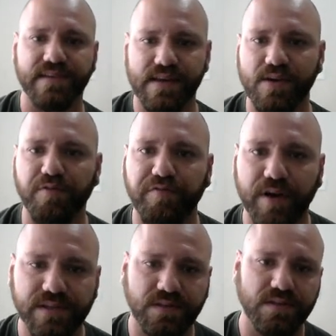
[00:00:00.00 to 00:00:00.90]
aí que eu
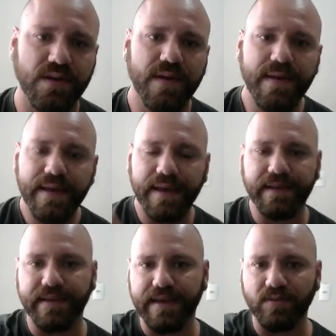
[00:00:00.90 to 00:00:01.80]
faço, ele
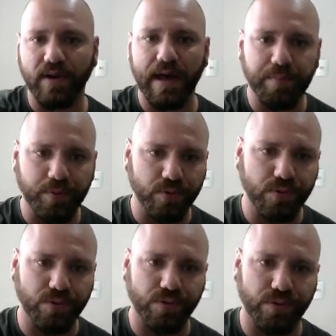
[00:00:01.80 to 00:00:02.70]
está indo lá
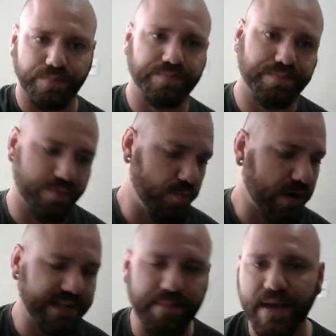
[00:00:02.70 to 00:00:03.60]
pro, pro meu
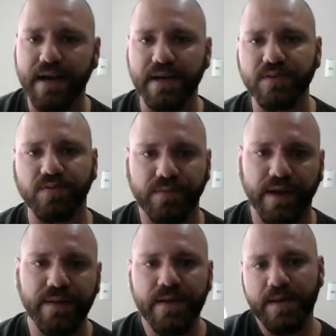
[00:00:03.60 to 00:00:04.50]
HD mecânico,
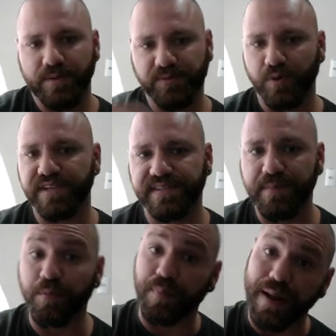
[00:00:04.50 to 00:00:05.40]
né? Mas por
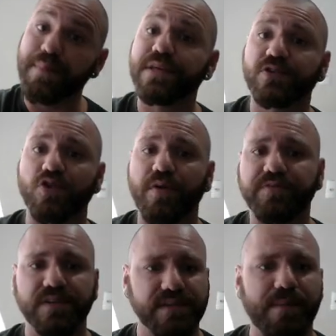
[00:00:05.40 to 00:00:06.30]
exemplo, para abrir
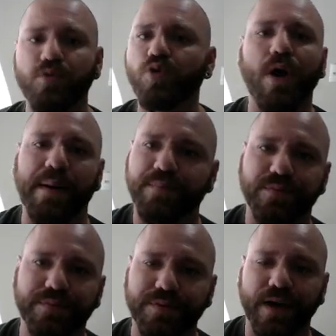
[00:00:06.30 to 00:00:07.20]
software é muito
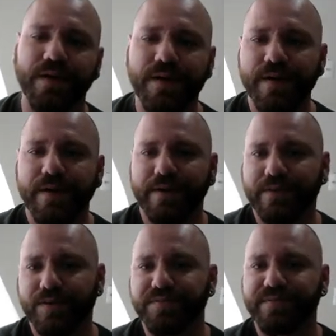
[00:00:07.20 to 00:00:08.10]
rápido, tá?
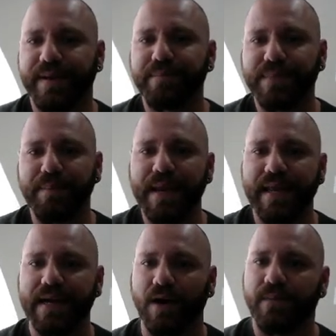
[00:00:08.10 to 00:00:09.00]
Então tá, tá bem
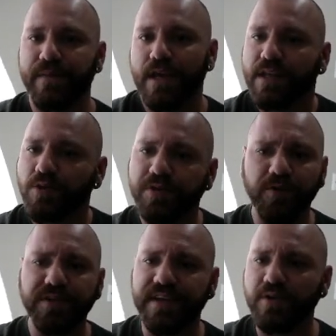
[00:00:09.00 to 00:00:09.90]
legal. Então esse
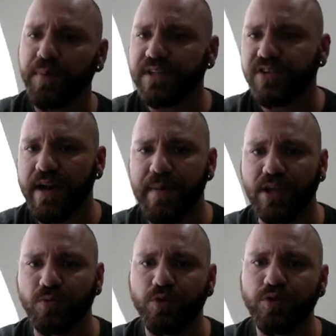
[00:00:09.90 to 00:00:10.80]
foi o esquema de
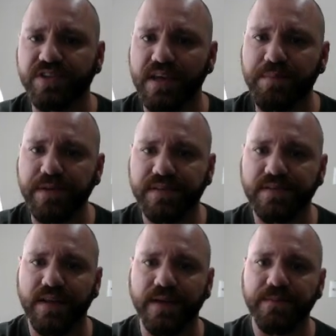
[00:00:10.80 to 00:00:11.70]
particionamento, muito
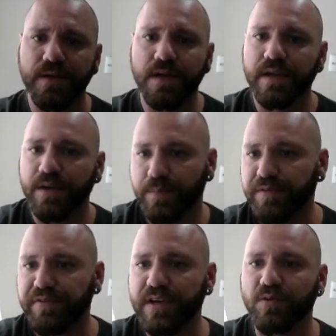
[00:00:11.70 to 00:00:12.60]
simples, né?
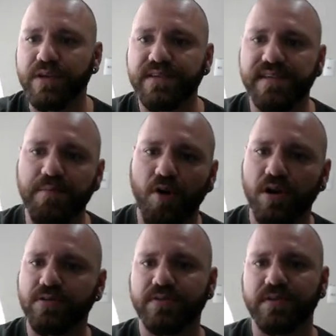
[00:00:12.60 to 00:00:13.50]
Preferi com links
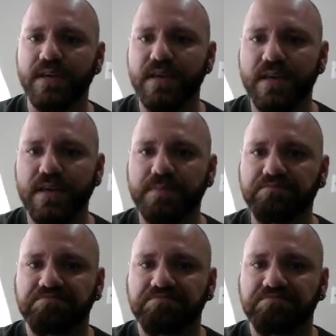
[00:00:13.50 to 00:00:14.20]
simbólicos e